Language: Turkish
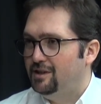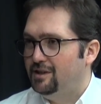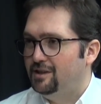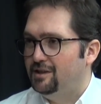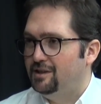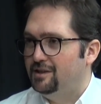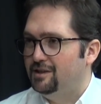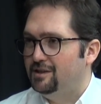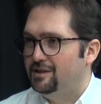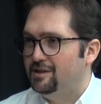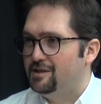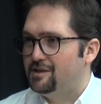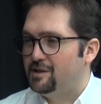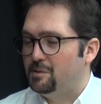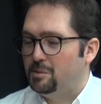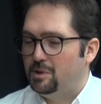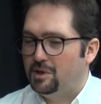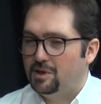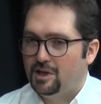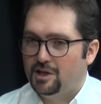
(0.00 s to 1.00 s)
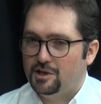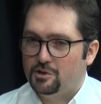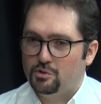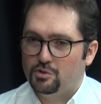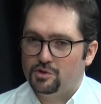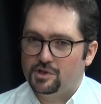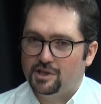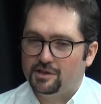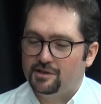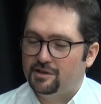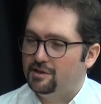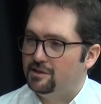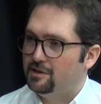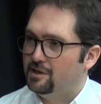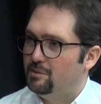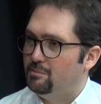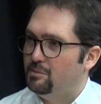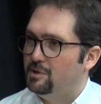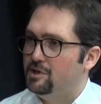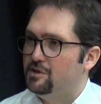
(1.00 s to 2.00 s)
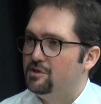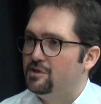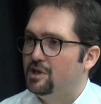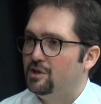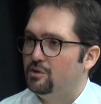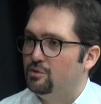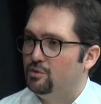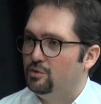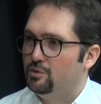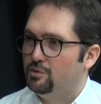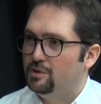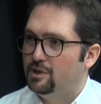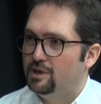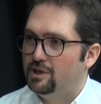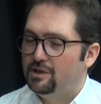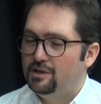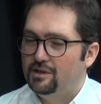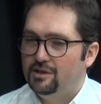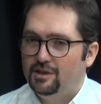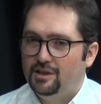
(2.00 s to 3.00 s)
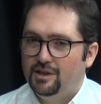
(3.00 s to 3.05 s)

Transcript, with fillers: E, sabaha karşı gözaltına alınan Barış Terkoğlu'da,